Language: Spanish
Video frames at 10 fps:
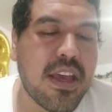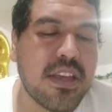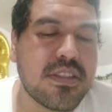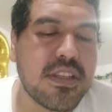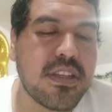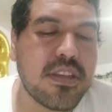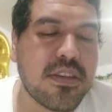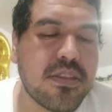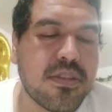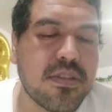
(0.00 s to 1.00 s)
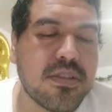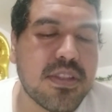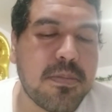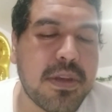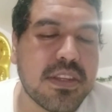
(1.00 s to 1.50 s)
Así no
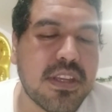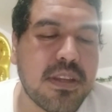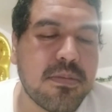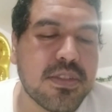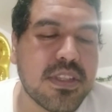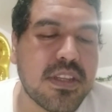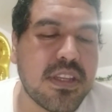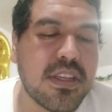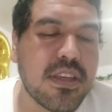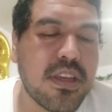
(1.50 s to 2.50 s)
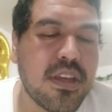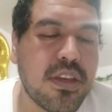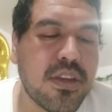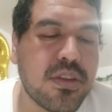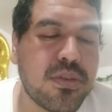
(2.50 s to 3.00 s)
nos apartaremos de ti.
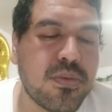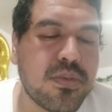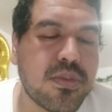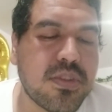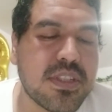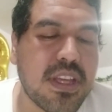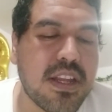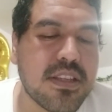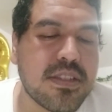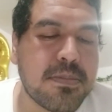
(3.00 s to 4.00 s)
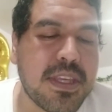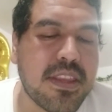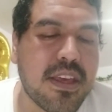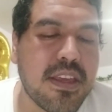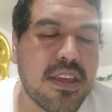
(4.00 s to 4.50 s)
Tú nos darás
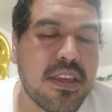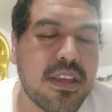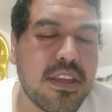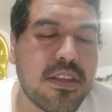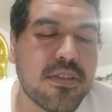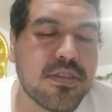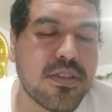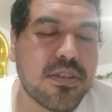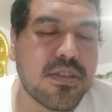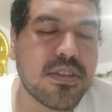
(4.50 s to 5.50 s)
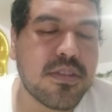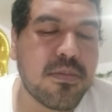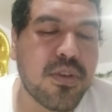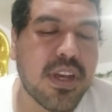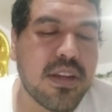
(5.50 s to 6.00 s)
vida, y nosotros
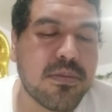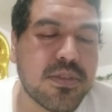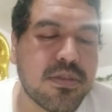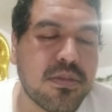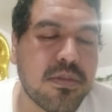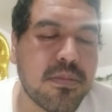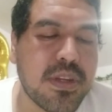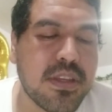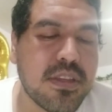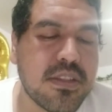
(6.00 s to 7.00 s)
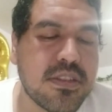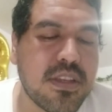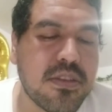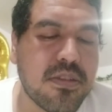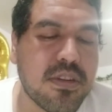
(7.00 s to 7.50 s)
invocaremos tu nombre.
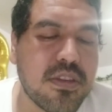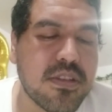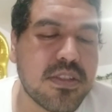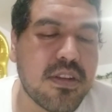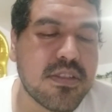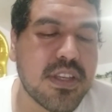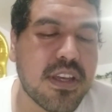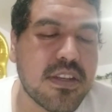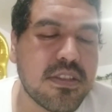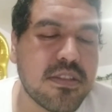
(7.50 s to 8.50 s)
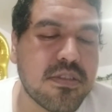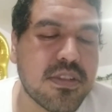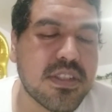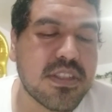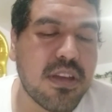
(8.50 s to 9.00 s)
Señor Dios de los
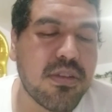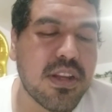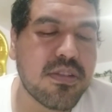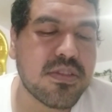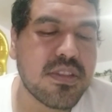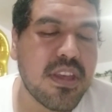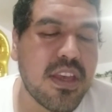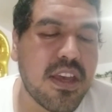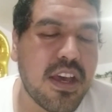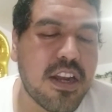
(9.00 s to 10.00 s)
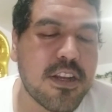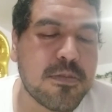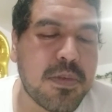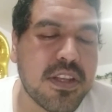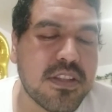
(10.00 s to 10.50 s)
ejércitos, restauranos, a
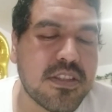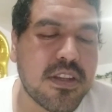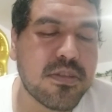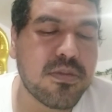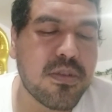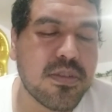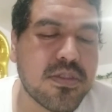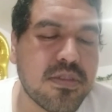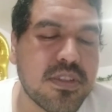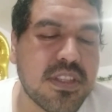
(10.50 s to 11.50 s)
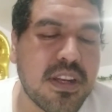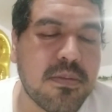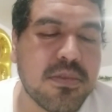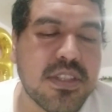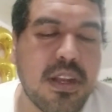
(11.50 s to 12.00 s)
resplandecer tu rostro y
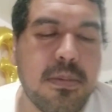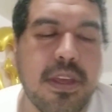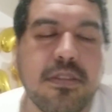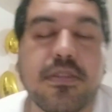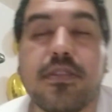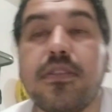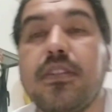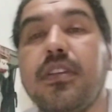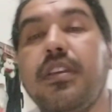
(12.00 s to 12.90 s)
seremos salvados.